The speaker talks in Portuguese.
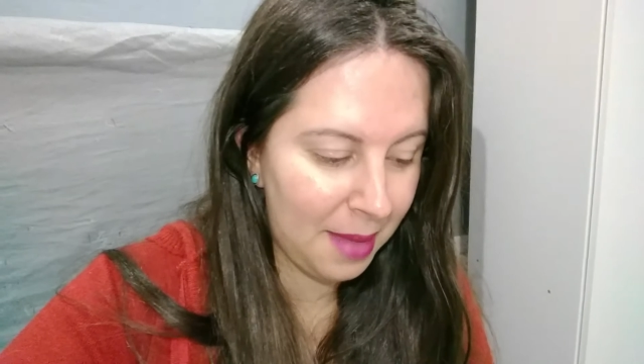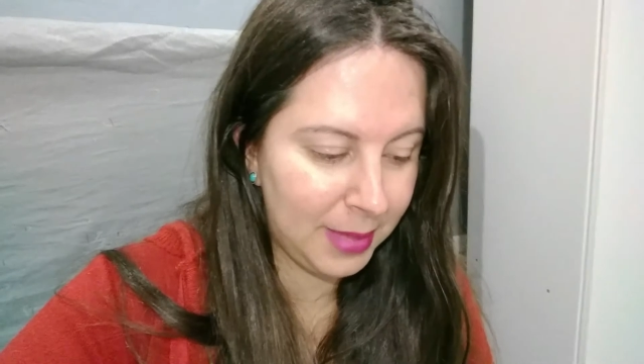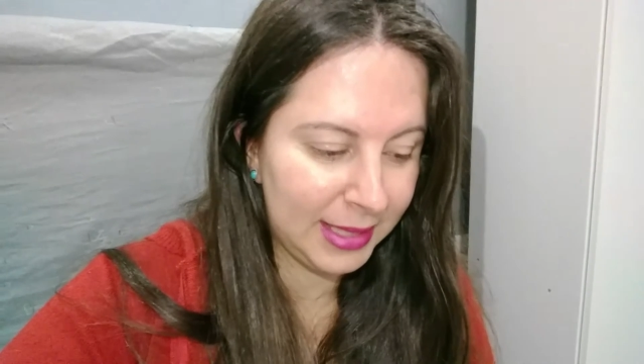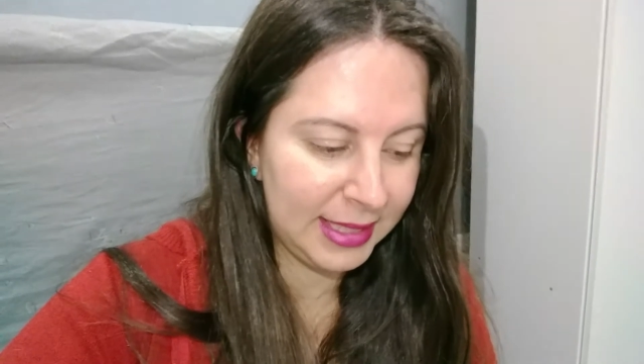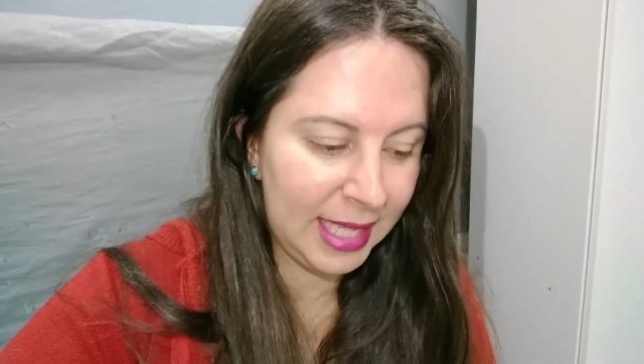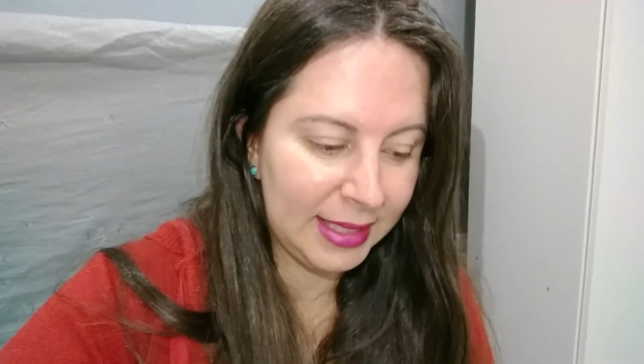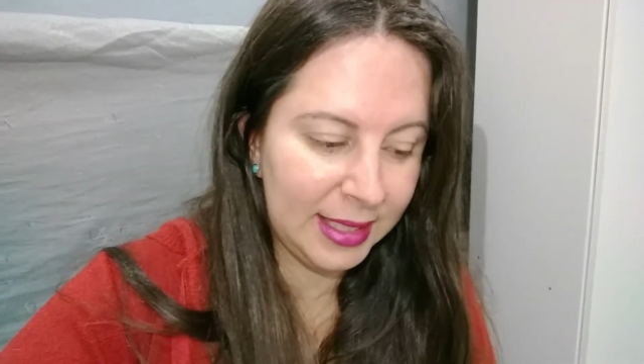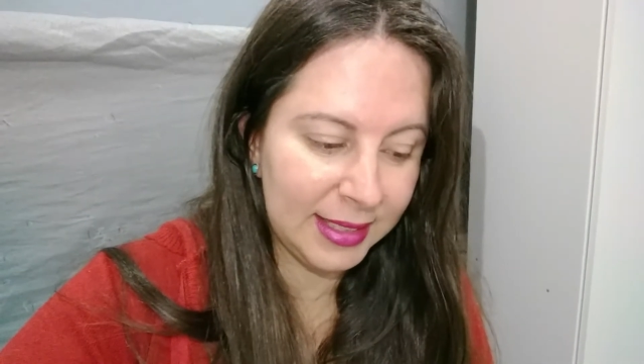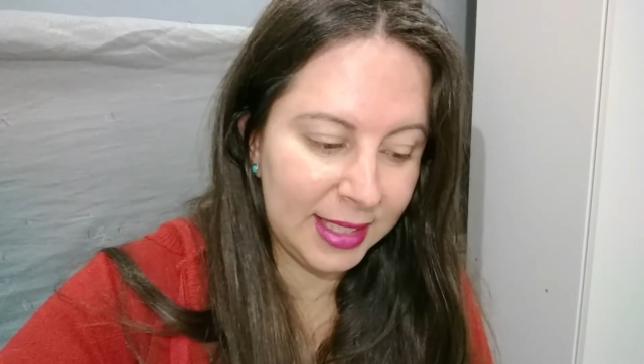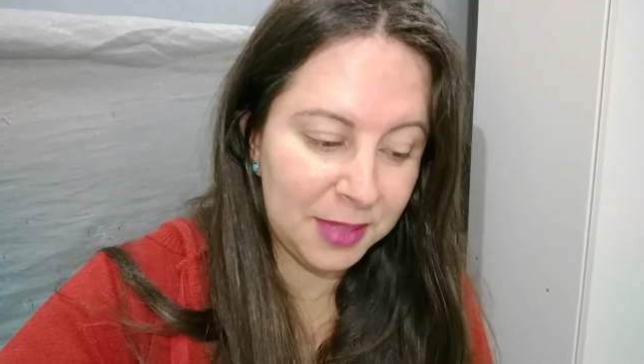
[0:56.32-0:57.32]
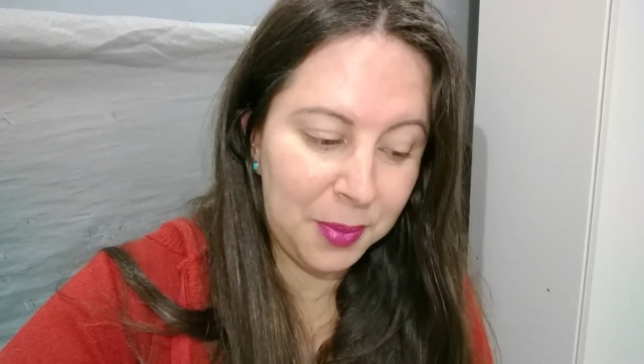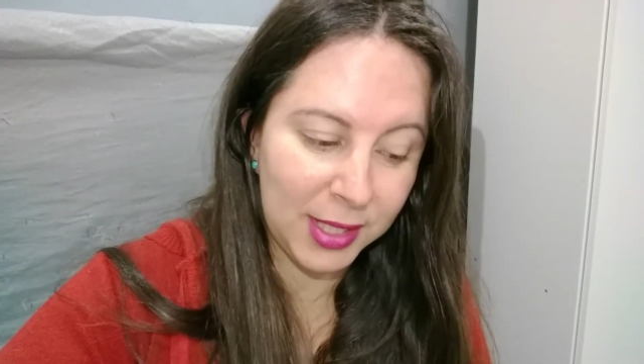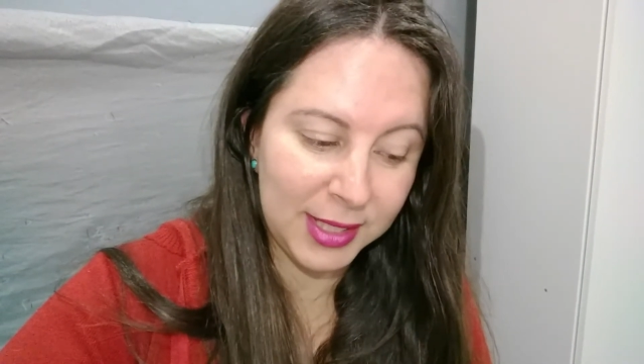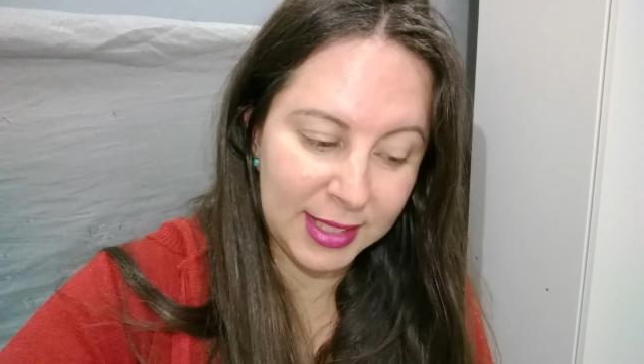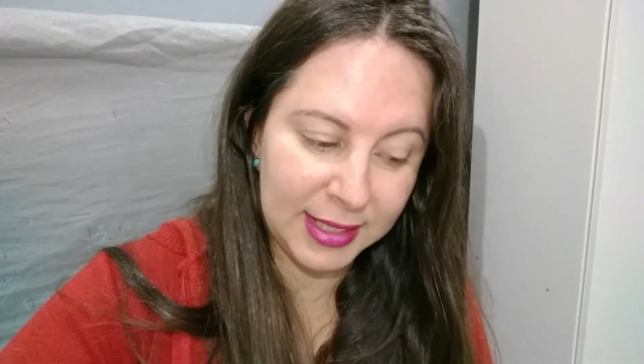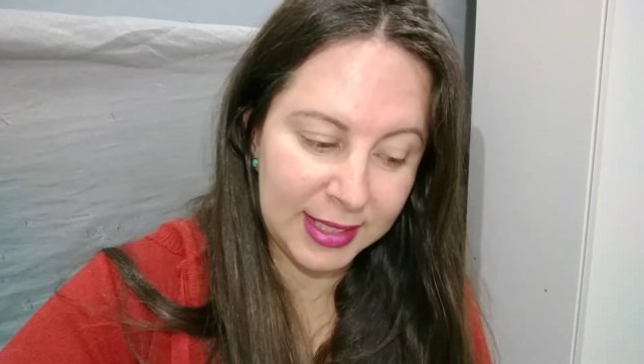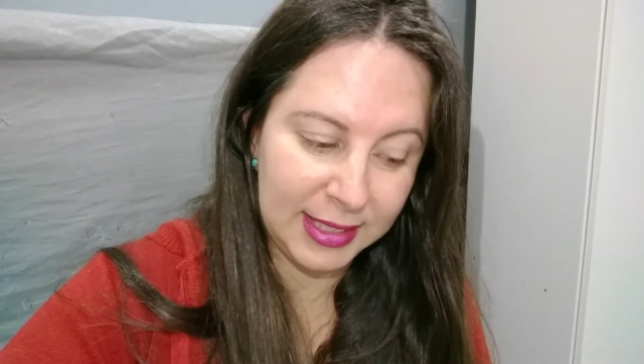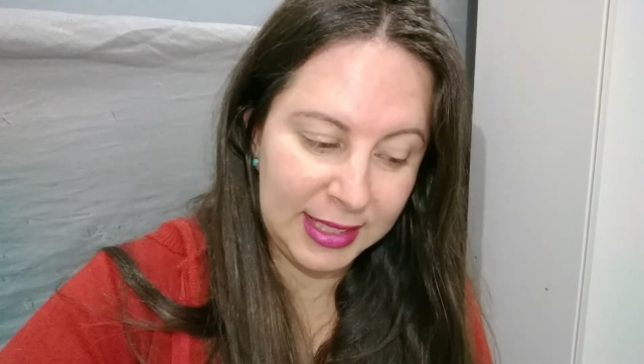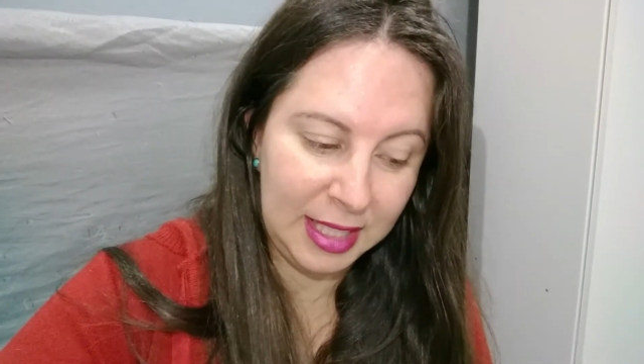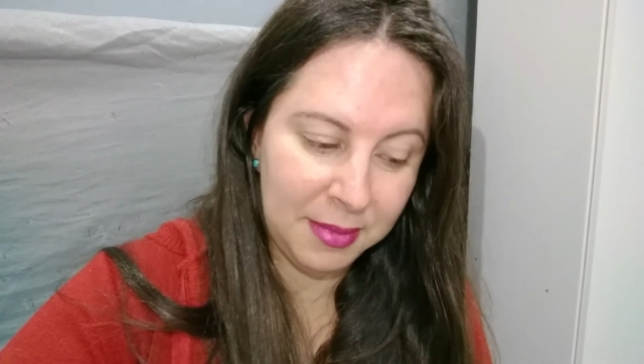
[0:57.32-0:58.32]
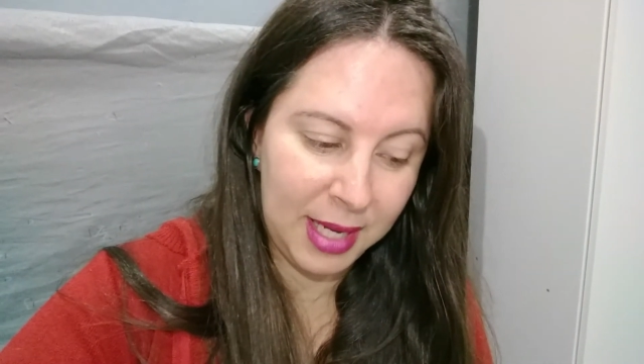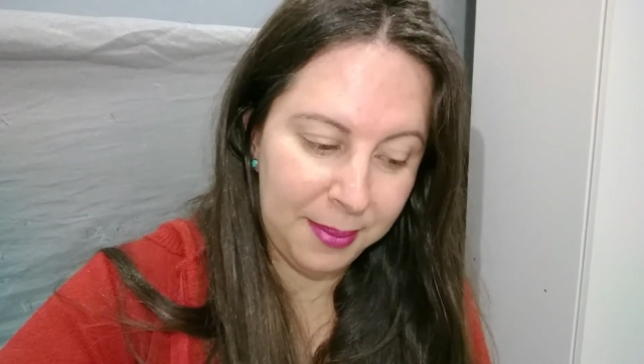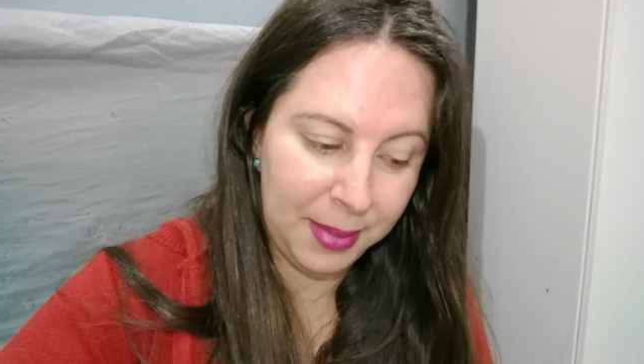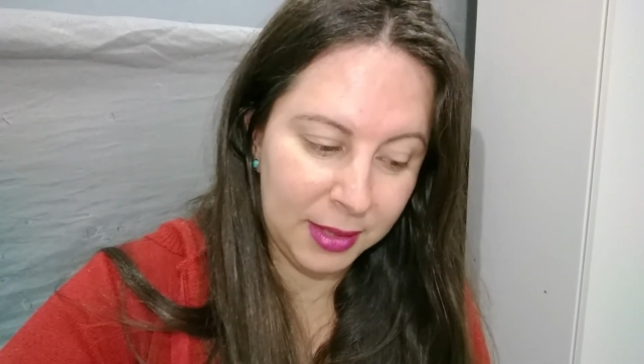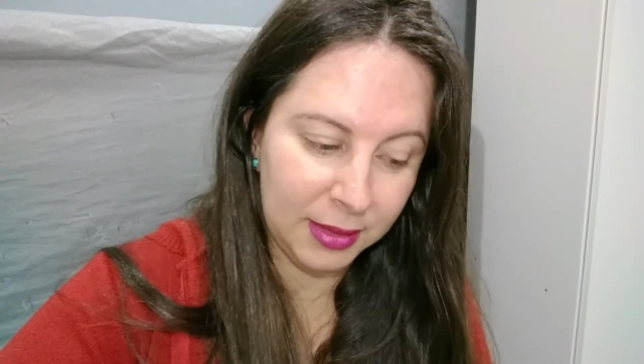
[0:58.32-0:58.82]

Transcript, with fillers: Baseada nas respostas acima, a,